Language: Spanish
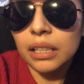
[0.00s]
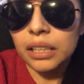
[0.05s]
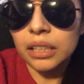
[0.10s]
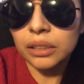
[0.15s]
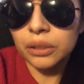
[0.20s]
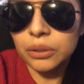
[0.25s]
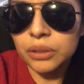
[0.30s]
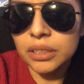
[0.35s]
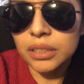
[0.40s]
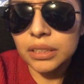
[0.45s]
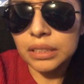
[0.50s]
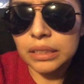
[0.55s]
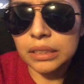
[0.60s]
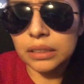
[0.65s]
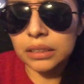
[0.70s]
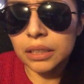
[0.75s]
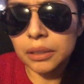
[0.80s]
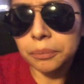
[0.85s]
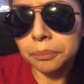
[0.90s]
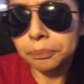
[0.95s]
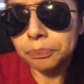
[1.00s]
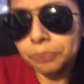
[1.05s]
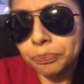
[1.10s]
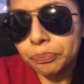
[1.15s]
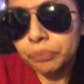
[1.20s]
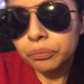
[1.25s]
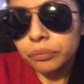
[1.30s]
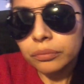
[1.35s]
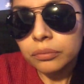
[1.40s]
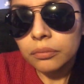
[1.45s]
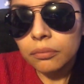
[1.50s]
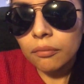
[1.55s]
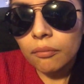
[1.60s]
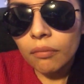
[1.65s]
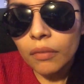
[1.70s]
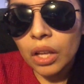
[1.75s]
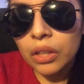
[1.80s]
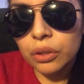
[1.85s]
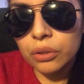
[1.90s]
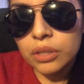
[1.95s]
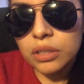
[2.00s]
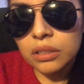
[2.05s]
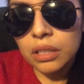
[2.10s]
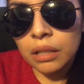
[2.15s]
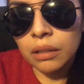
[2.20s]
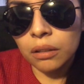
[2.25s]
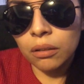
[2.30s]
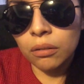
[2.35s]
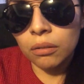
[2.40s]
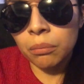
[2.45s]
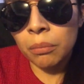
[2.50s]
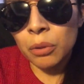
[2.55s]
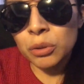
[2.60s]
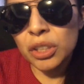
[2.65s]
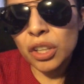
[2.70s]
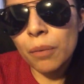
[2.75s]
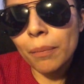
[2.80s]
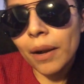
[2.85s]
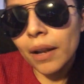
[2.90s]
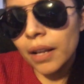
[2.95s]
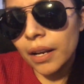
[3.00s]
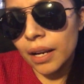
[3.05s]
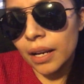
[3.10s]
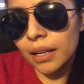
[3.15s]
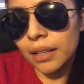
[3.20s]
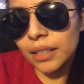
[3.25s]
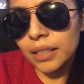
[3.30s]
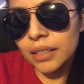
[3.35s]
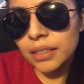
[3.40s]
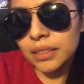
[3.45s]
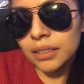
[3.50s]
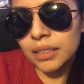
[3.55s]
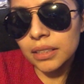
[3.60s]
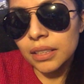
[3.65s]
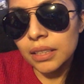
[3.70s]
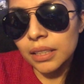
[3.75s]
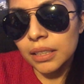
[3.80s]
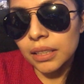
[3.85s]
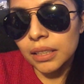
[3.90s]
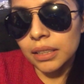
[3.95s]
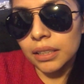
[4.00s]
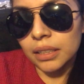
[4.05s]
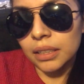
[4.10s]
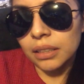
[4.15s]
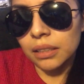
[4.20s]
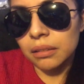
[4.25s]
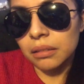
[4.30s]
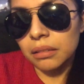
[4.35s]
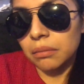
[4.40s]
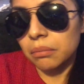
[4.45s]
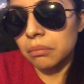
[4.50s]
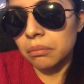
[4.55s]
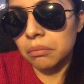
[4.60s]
Entonces, este, entonces me gusta comprar naranjas y